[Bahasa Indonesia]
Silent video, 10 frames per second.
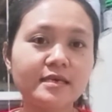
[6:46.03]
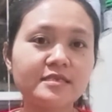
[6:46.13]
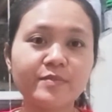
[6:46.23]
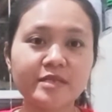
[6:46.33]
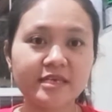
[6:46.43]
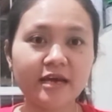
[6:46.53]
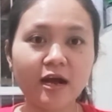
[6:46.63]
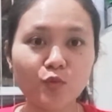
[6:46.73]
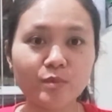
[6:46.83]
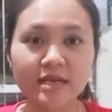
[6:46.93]
seperti
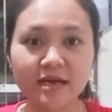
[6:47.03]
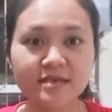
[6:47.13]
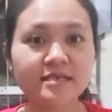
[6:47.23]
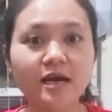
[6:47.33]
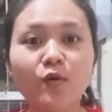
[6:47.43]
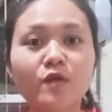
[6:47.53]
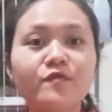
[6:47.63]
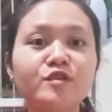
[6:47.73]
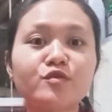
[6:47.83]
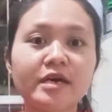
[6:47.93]
yang aku bilang di awal
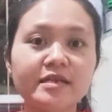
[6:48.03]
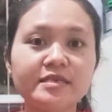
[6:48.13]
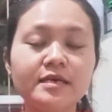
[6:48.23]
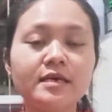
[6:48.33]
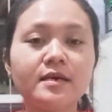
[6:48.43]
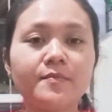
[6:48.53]
video tadi